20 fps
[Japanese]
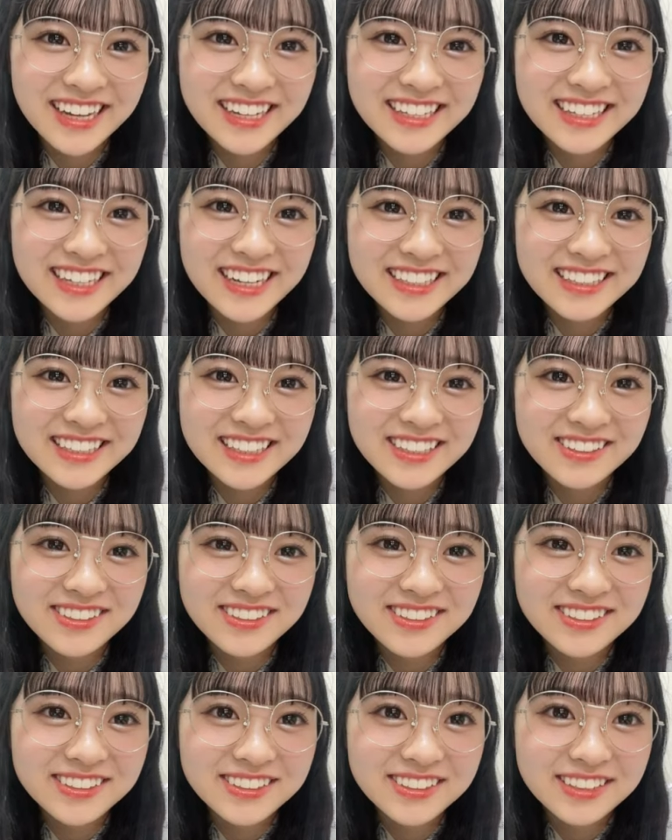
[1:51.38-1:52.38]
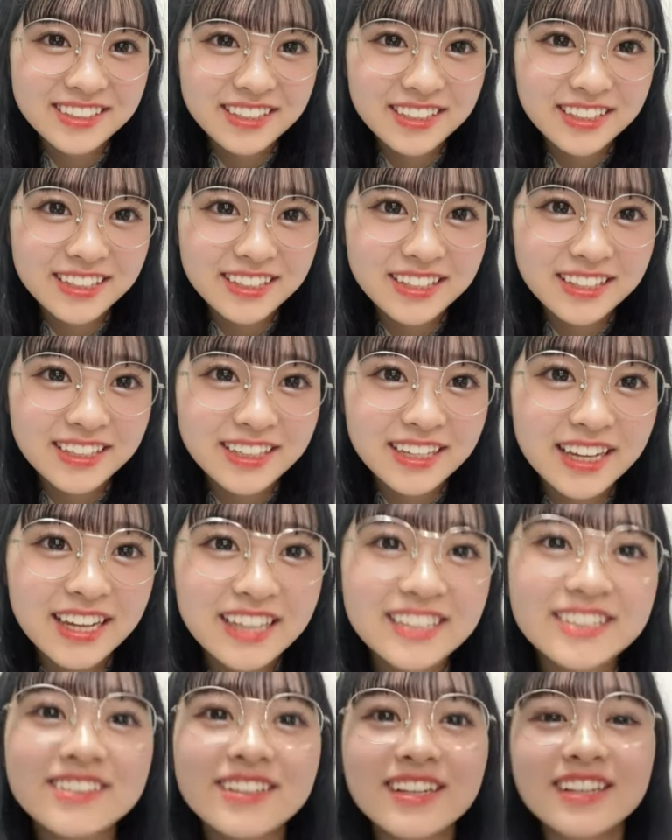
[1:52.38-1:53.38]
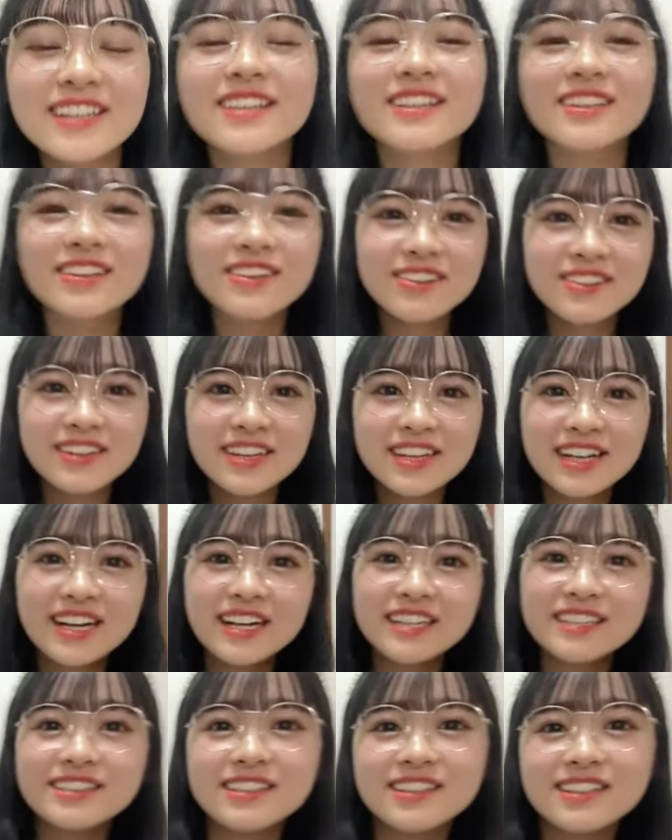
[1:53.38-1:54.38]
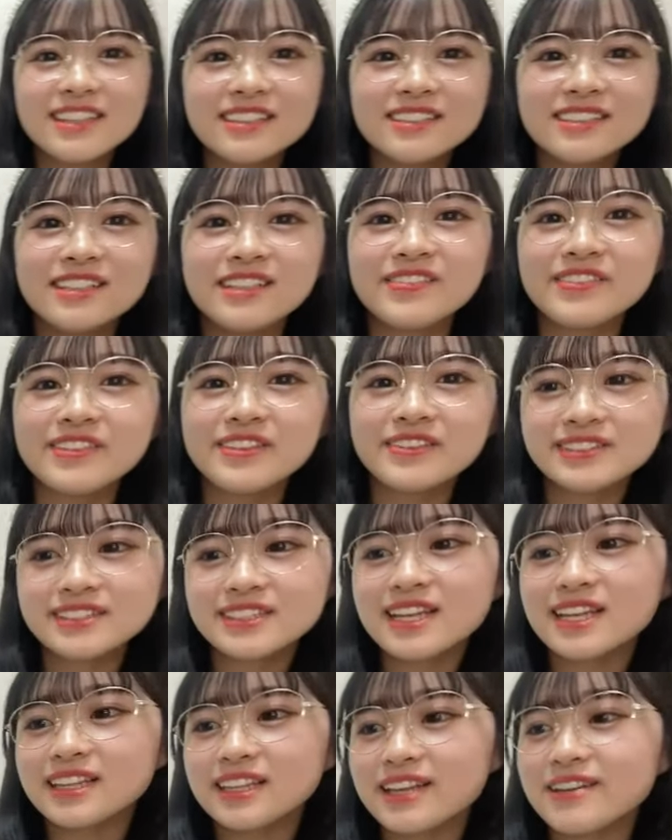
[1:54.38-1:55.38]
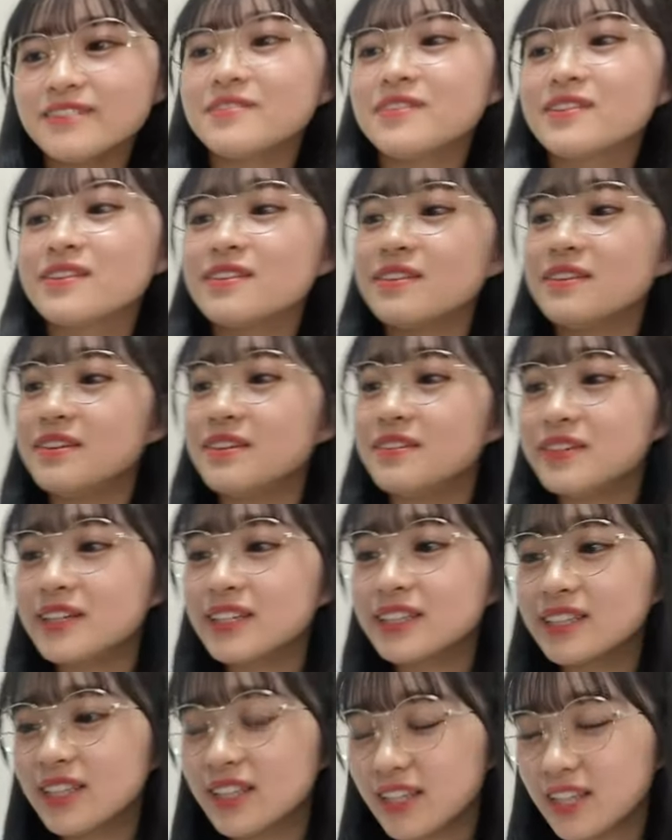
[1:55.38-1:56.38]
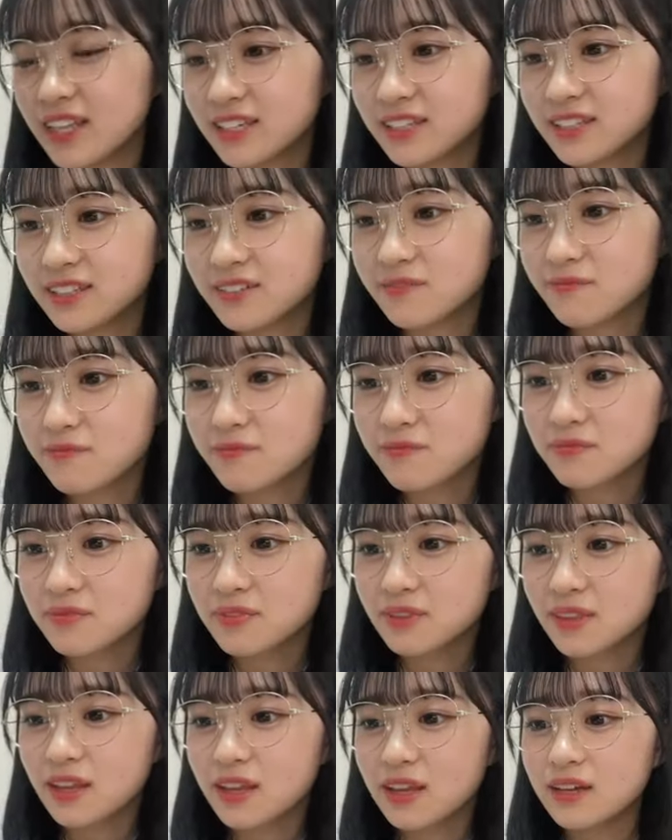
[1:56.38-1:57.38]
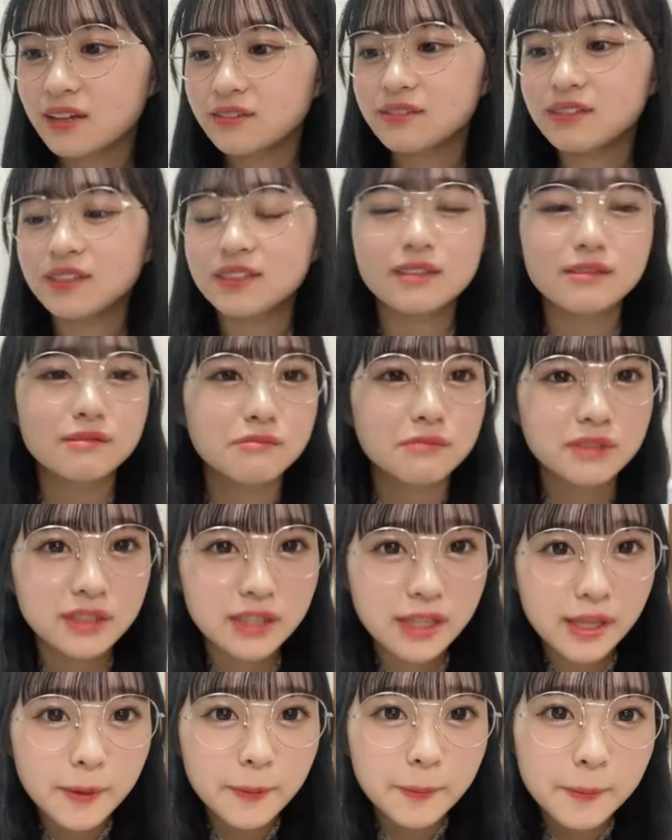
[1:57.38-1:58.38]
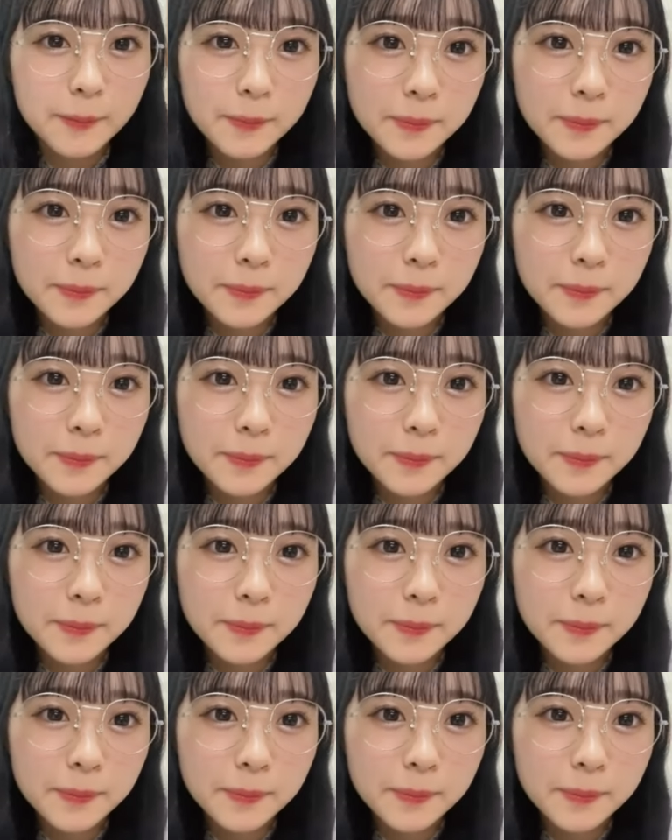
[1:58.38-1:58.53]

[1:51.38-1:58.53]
ありがとうそうか公園帰りの電車で見てましたよねもう公園終わったねわったもんね